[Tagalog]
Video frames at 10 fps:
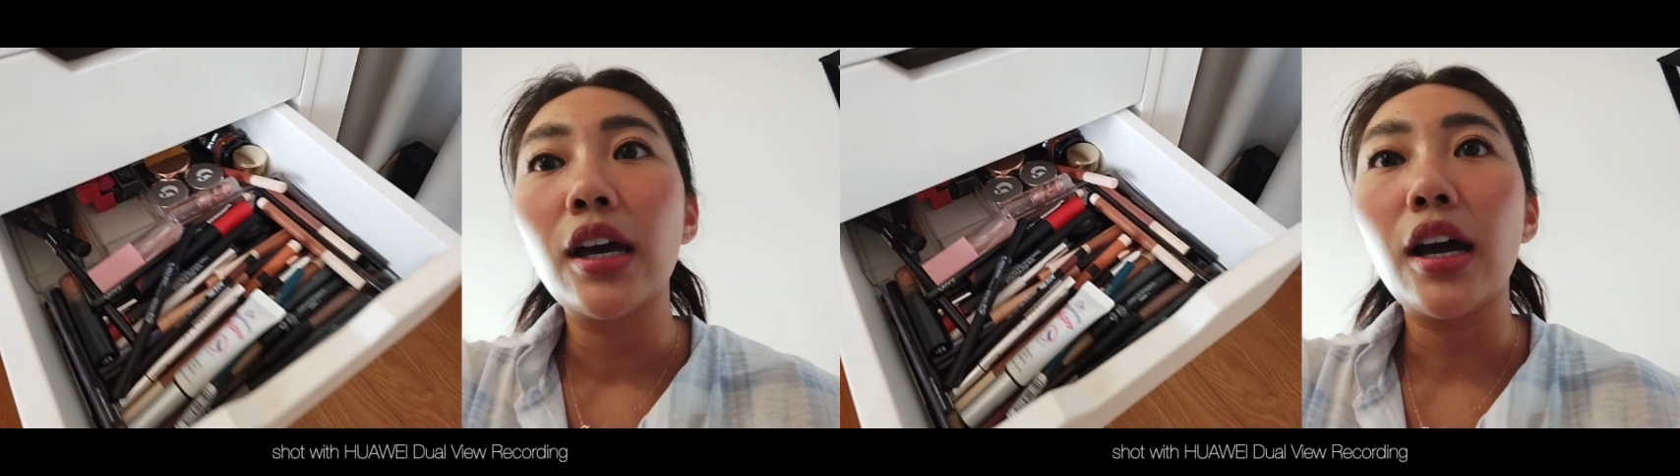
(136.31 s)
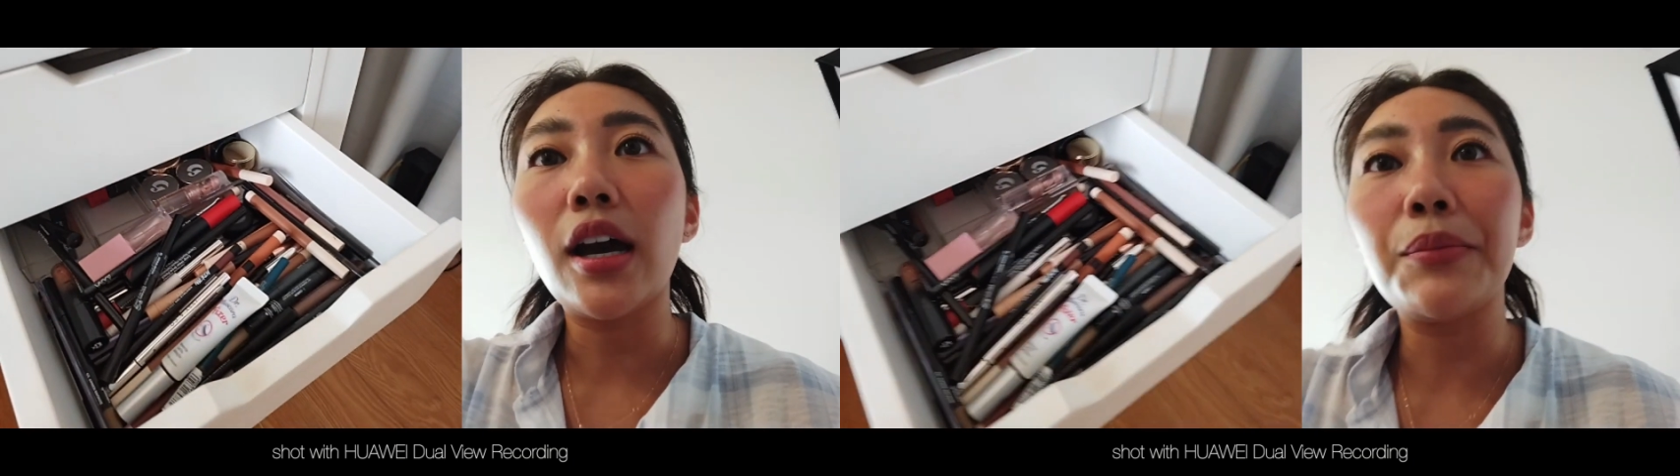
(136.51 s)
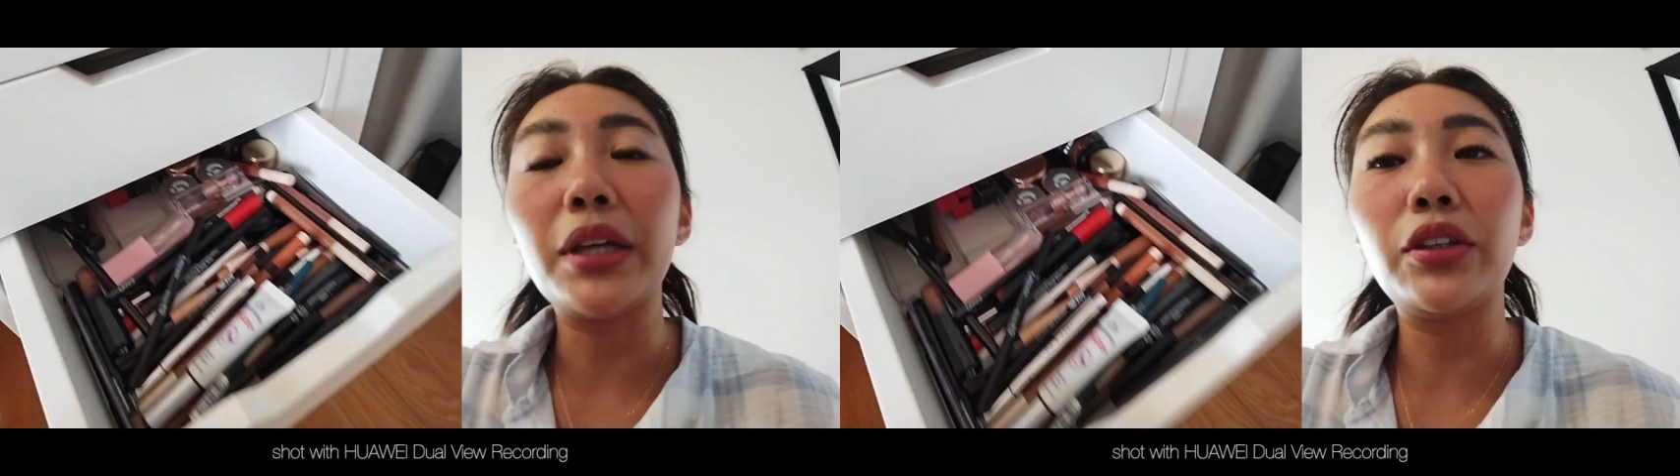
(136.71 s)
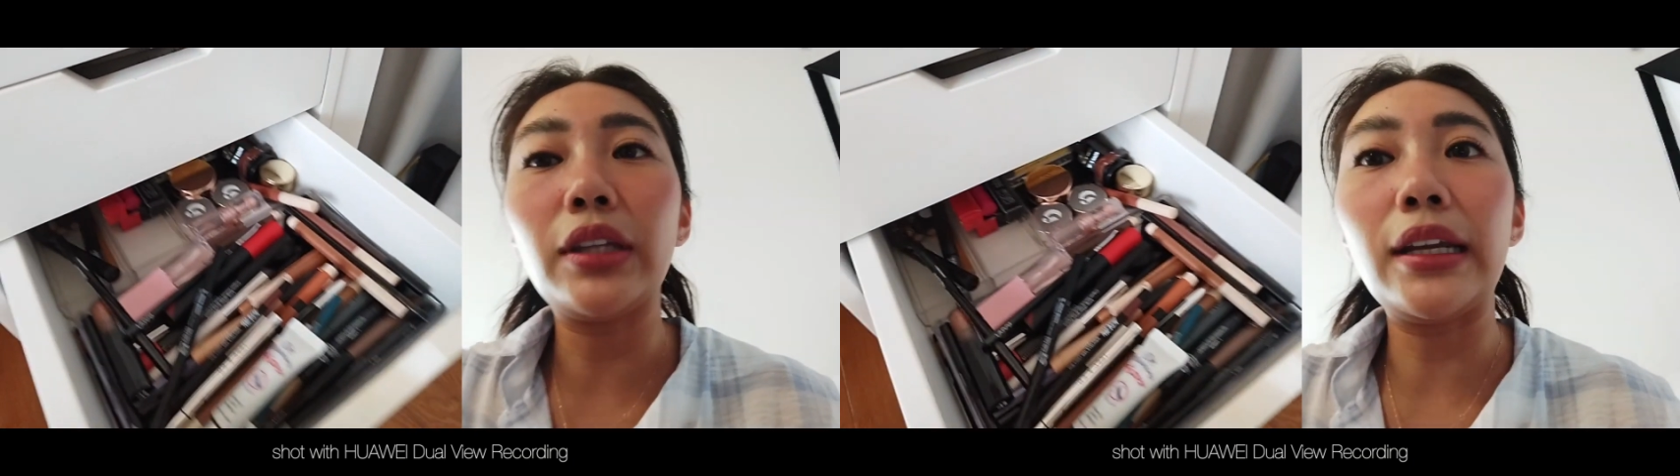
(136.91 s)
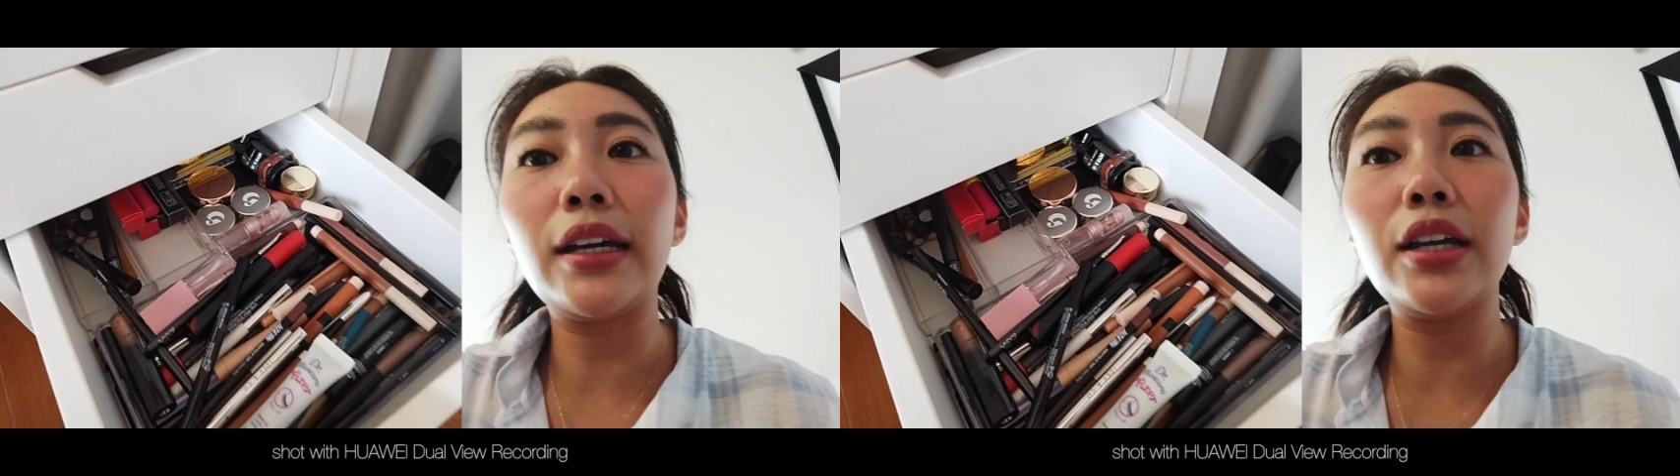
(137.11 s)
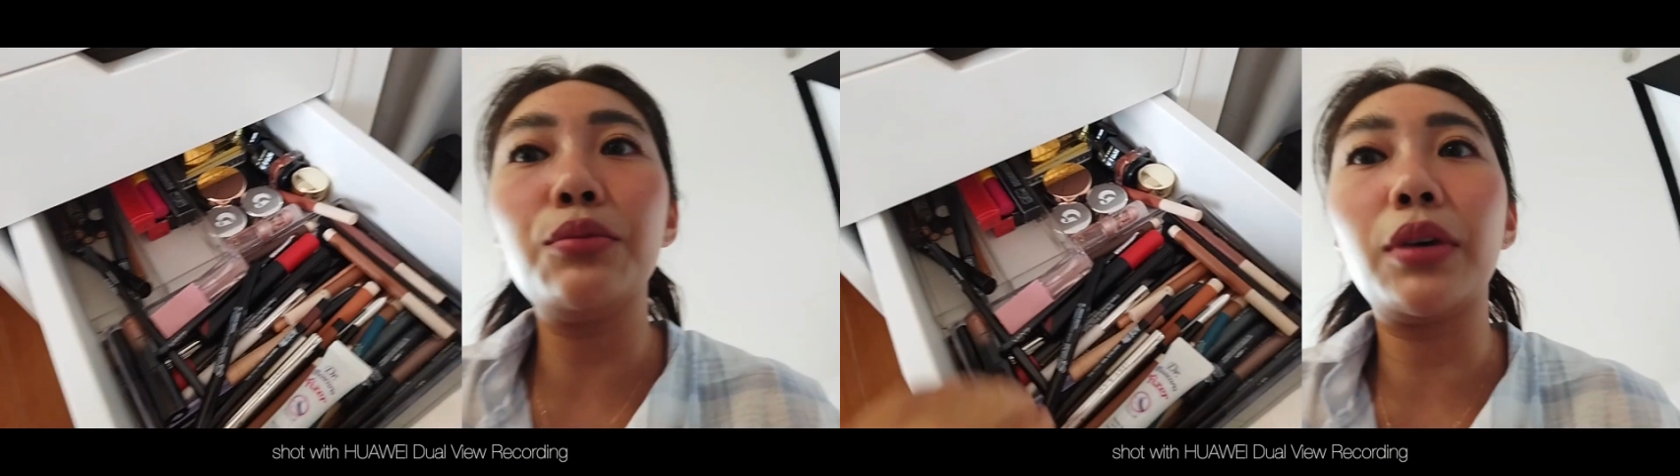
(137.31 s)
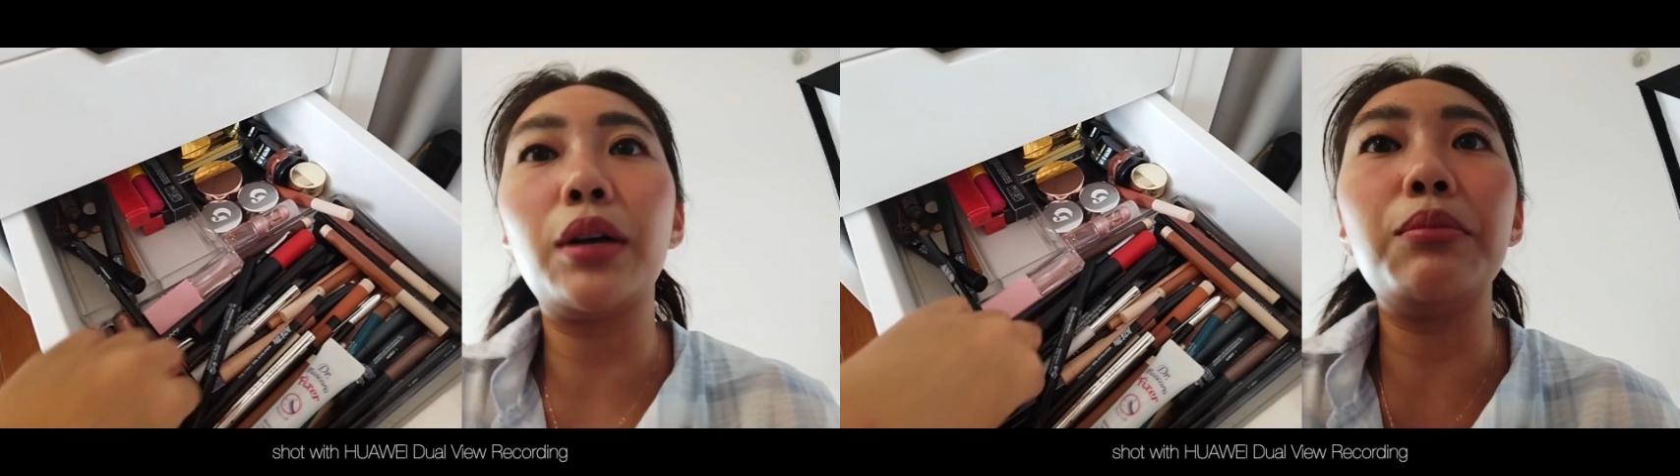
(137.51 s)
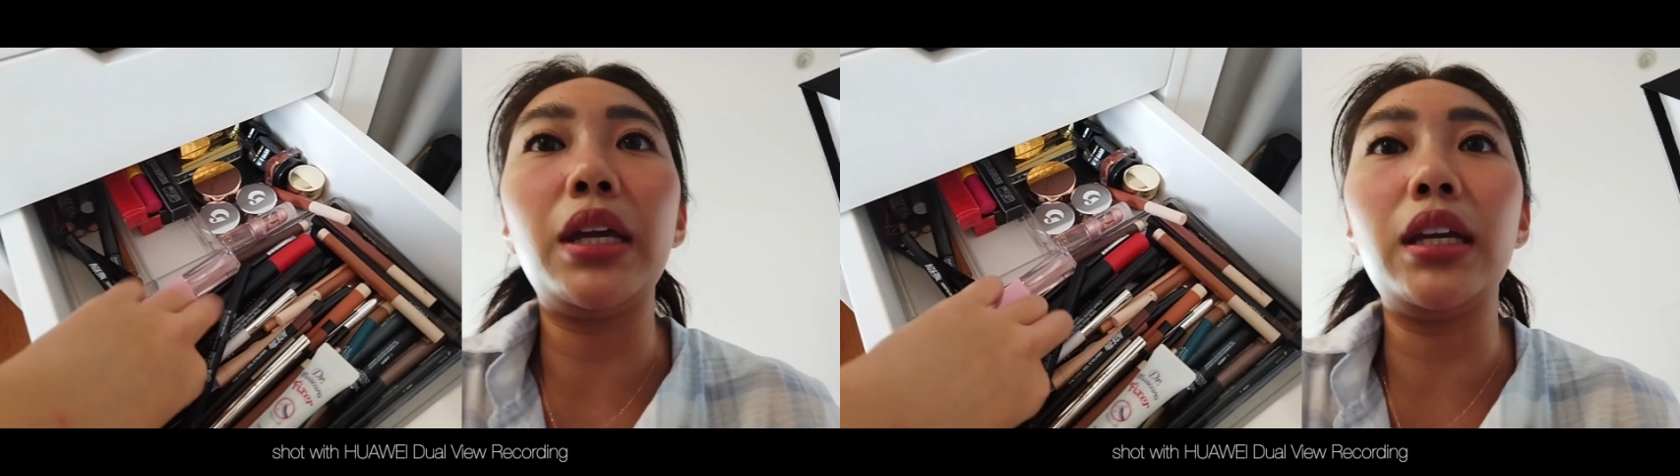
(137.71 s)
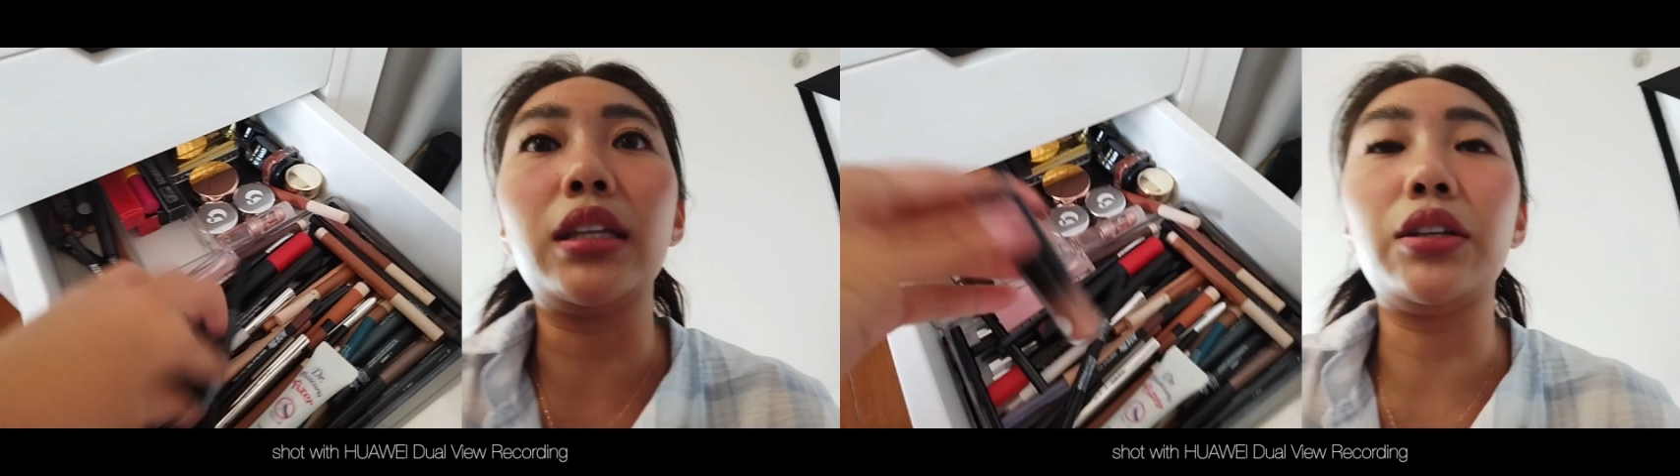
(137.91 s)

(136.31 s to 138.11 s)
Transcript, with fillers: Um, ito talaga yung mga main,